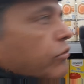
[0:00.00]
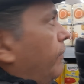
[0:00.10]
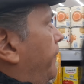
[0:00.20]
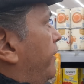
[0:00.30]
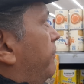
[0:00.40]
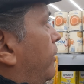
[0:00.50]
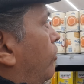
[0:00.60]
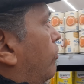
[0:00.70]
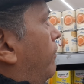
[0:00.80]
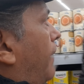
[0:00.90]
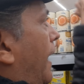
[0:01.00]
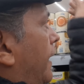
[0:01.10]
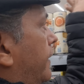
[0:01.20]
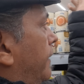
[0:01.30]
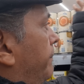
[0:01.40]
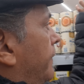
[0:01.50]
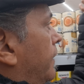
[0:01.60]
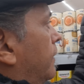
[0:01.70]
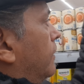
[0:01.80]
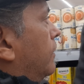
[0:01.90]
com a mesma logomarca,
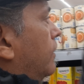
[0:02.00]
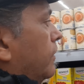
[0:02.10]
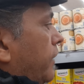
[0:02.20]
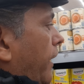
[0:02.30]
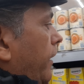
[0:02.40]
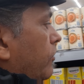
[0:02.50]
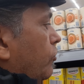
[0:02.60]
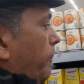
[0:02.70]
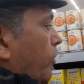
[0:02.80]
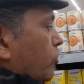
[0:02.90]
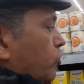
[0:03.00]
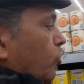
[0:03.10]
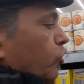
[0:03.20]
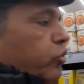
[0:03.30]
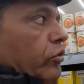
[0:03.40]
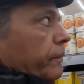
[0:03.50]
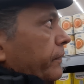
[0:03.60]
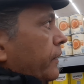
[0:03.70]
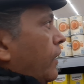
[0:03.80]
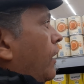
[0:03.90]
né, do produto.
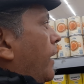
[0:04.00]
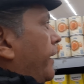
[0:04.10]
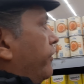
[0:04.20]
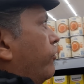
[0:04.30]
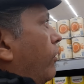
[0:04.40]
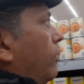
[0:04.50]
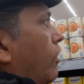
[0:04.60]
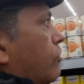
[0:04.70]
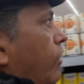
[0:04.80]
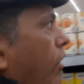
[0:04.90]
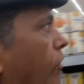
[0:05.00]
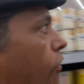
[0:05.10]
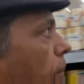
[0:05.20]
Eles colocam ó, o